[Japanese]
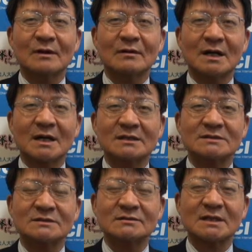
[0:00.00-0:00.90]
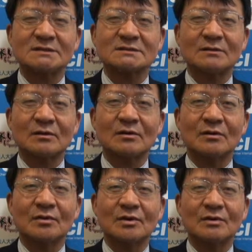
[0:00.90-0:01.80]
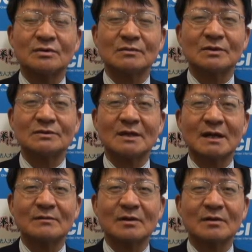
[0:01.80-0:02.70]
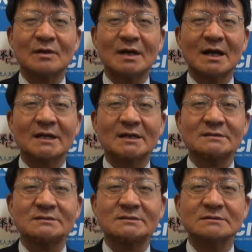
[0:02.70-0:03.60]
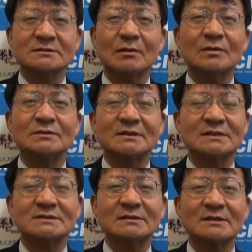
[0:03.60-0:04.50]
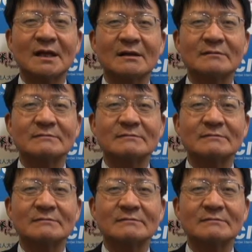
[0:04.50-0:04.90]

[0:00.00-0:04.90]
若い人たちの雇用の問題も解決すると思うんですよね。